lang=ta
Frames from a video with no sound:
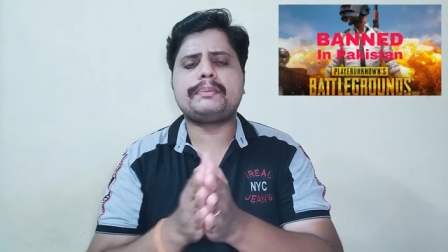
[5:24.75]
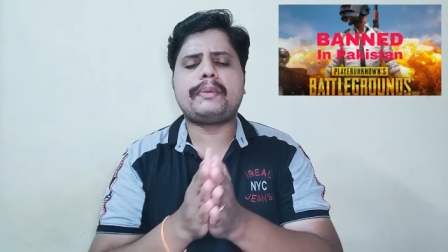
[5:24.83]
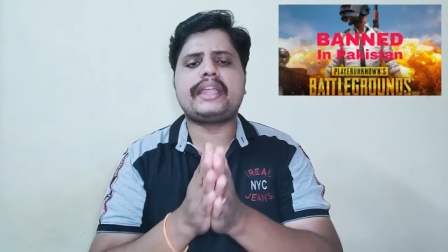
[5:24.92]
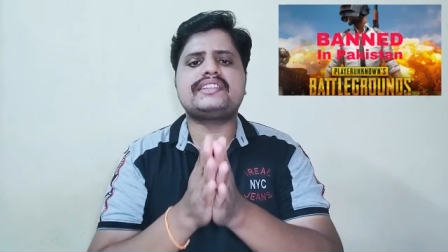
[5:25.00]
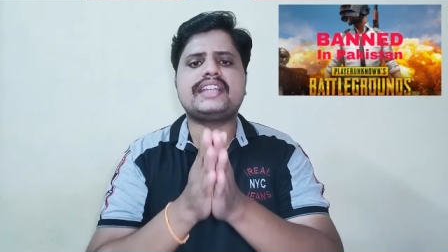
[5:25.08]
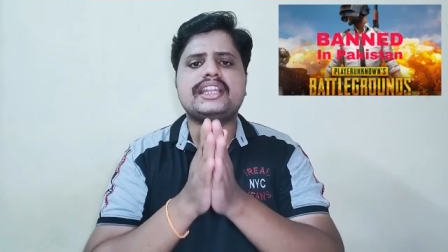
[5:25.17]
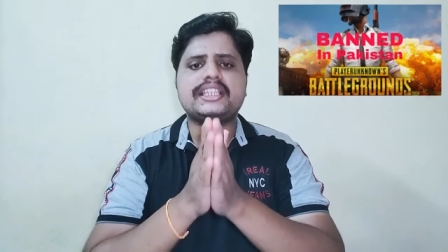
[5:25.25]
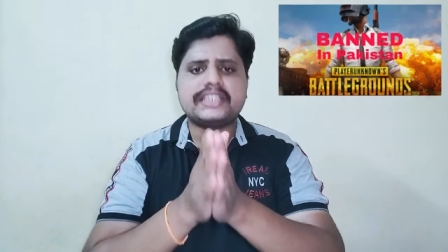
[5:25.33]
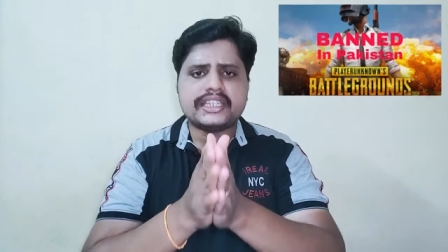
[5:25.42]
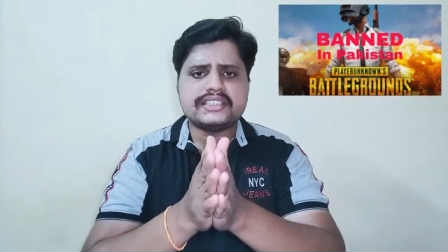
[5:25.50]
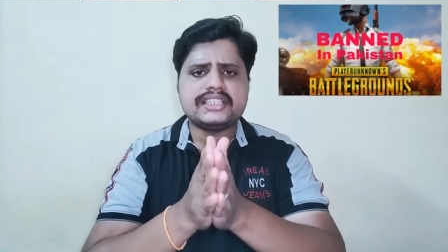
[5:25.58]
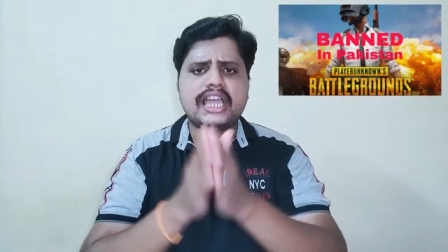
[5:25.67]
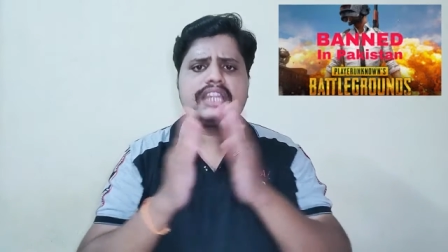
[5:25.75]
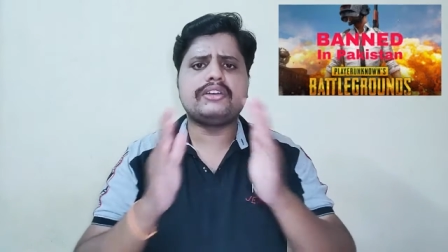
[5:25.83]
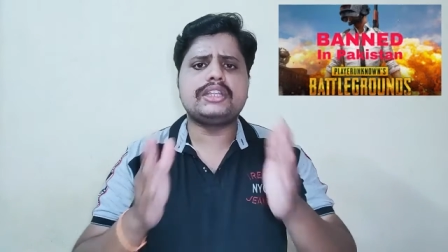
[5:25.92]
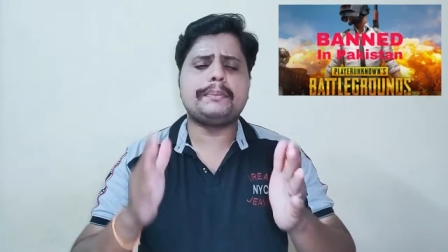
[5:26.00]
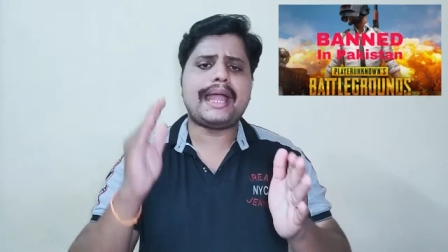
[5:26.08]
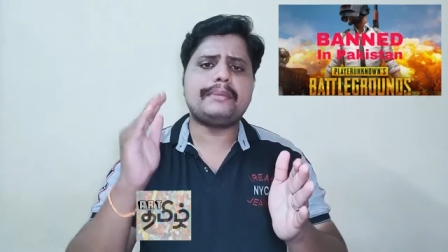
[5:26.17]
பாகிஸ்தானுக்கு தெரிஞ்சு அதை
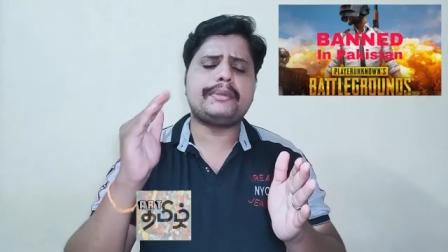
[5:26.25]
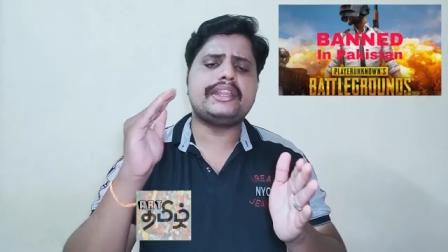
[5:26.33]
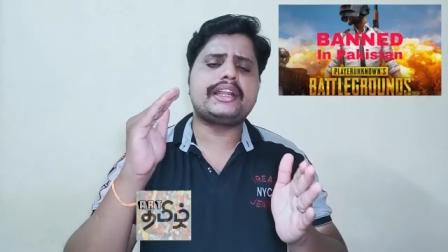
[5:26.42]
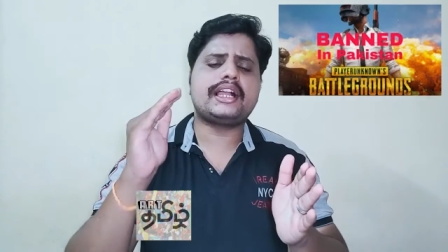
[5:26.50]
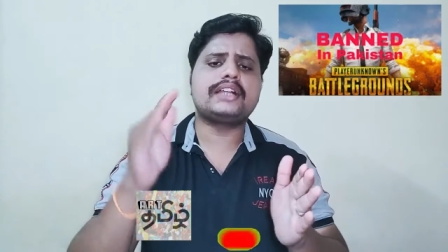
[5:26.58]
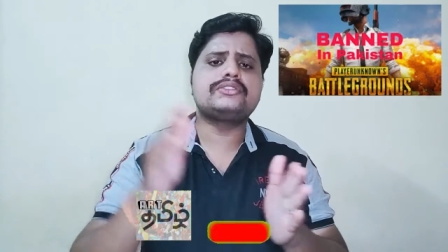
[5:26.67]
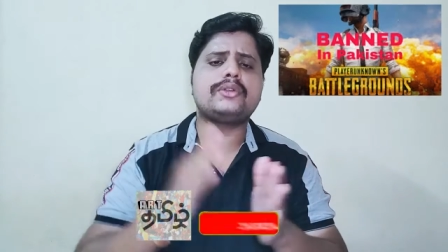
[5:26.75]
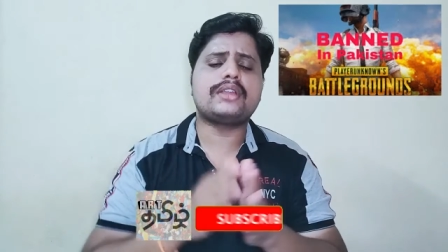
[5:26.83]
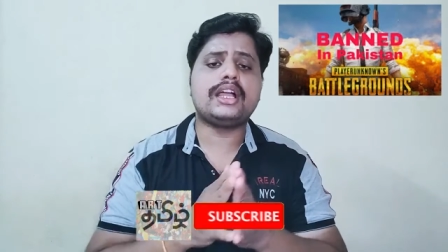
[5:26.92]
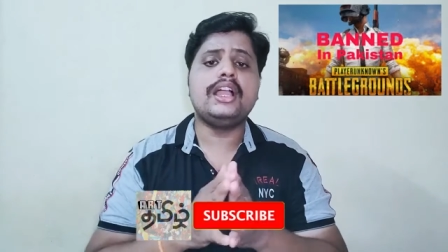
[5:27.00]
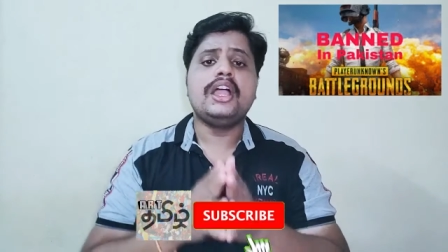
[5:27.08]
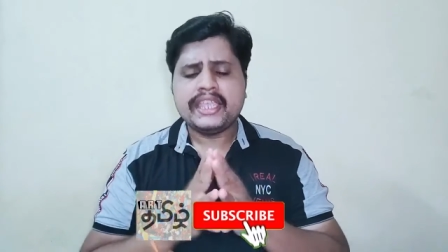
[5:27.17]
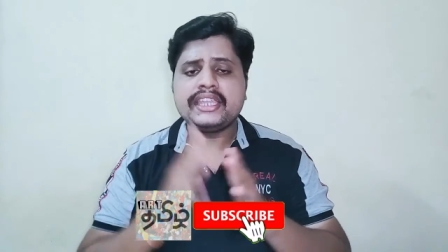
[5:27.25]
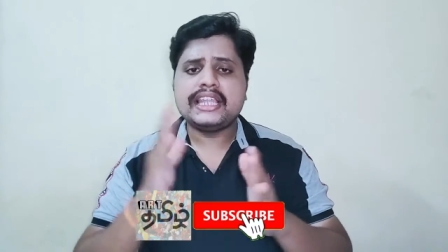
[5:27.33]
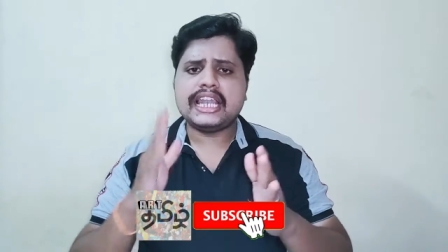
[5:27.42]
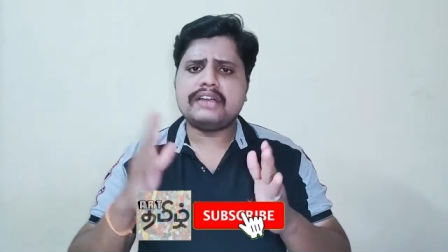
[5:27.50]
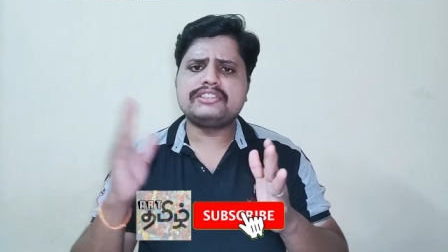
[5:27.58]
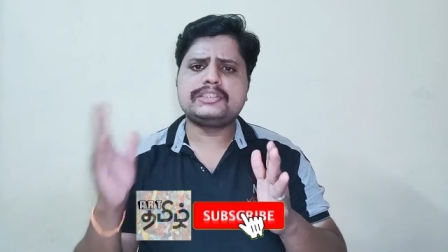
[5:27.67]
வந்து பேன் பண்ணியிருக்காங்கன்னு சொல்கிறான்
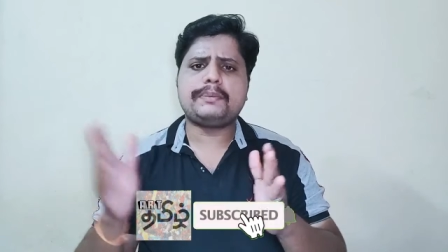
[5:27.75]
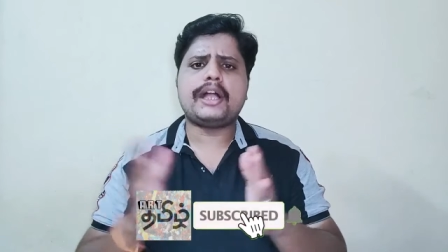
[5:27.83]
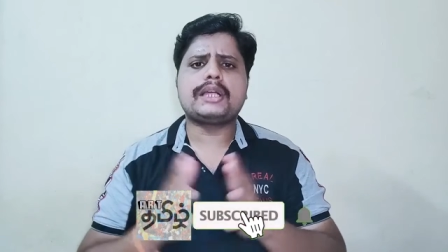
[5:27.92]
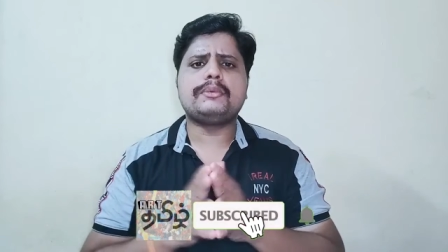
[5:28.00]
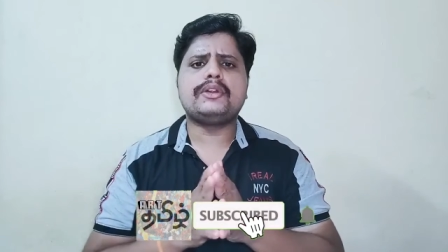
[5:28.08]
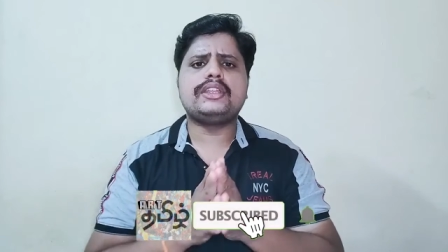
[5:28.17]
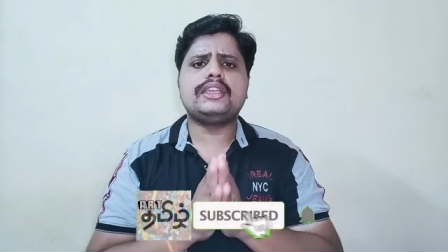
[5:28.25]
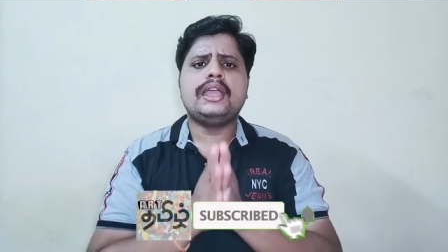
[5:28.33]
இதெல்லாம் வச்சு பார்க்கும்போது